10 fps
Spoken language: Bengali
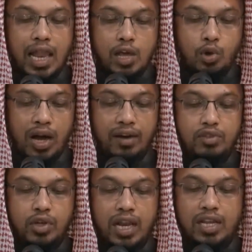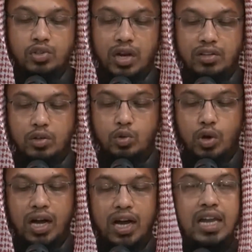লাইহাফ আলা সালাতের
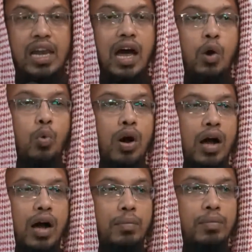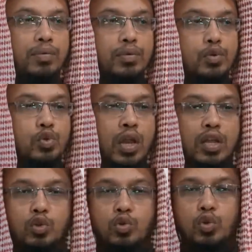দোহা ইল্লা আউয়াব
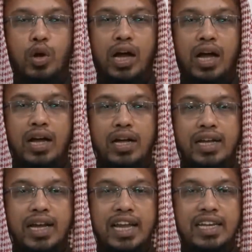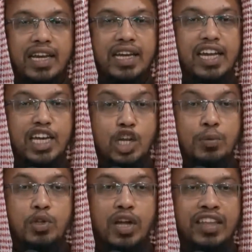সলাতুদ্দোহা এটাকে
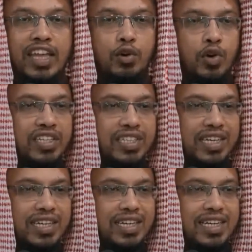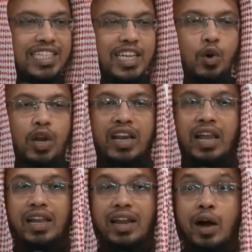নিয়মিত আদায় করে যে সে হলেন
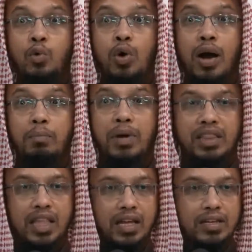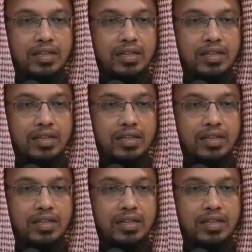আল্লাহর আউয়াব বান্দা